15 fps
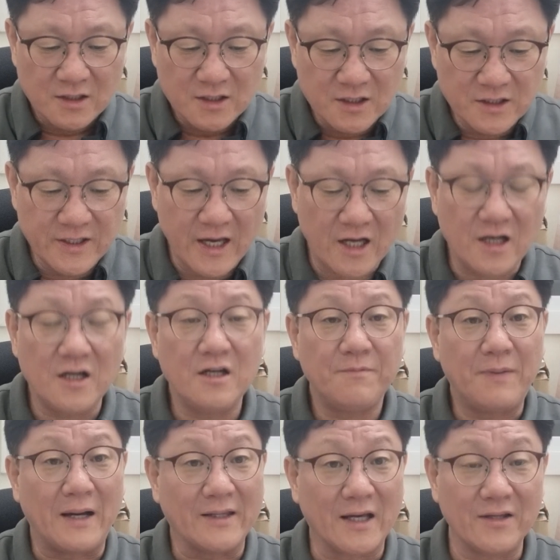은혜를
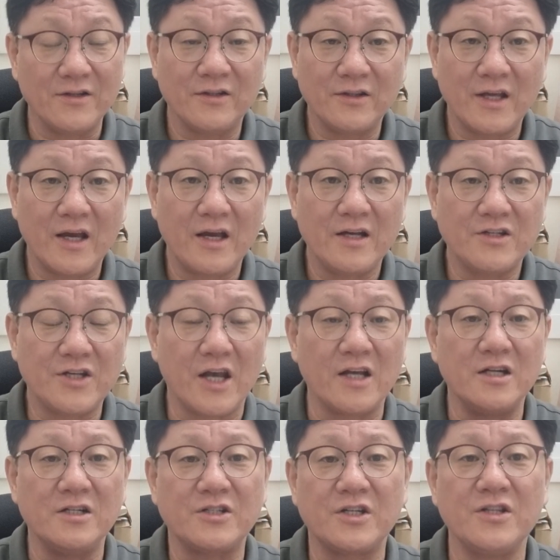받았는데
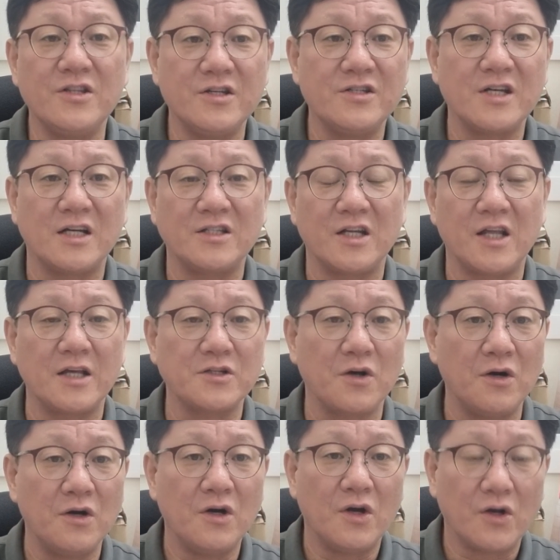죄를 짓는
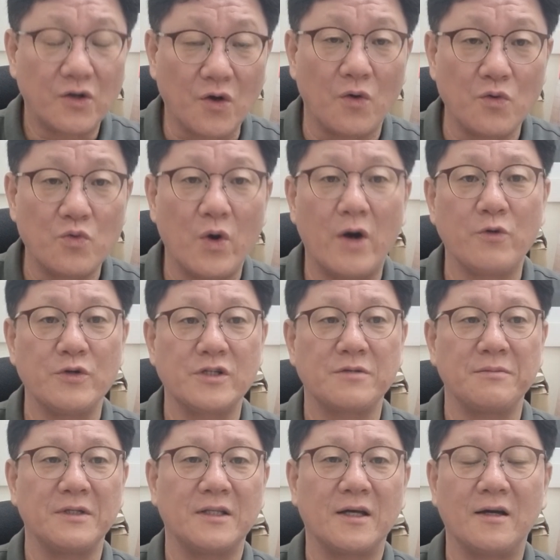자들에서 경고하고
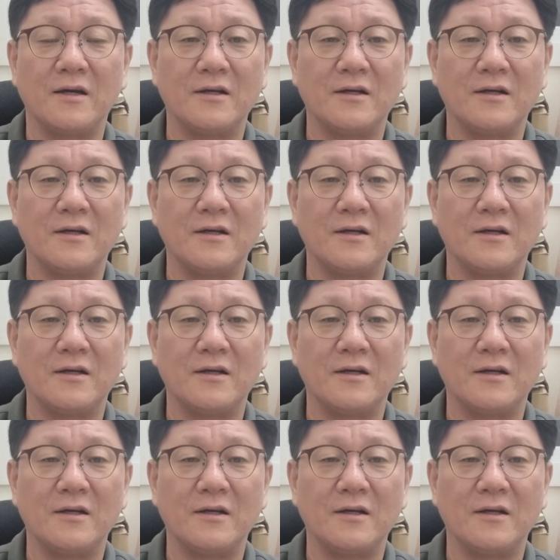있습니다.